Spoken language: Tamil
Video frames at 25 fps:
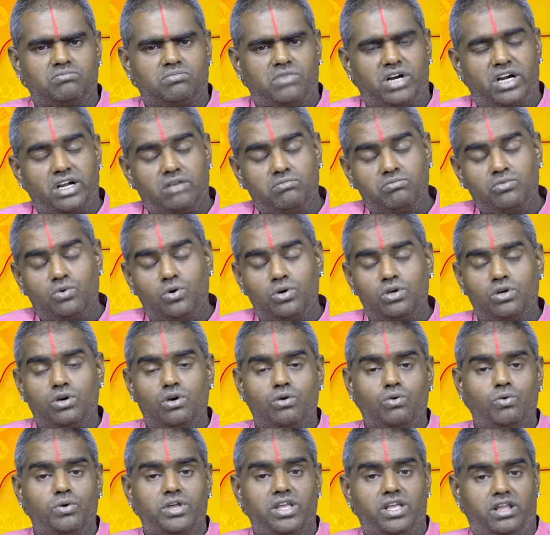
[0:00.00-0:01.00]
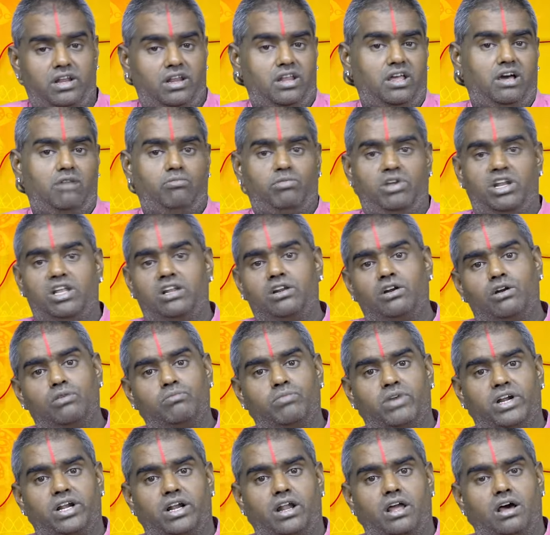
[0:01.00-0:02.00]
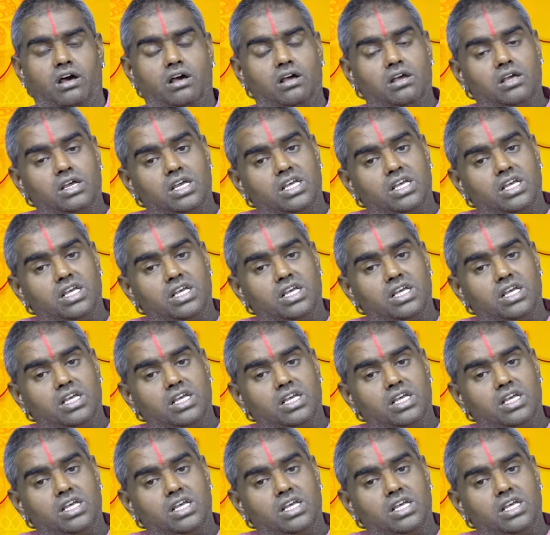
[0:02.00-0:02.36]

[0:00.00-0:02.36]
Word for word: மனம் கொடுக்கக்கூடிய எல்லா மலர்களும் பண்ணலாம்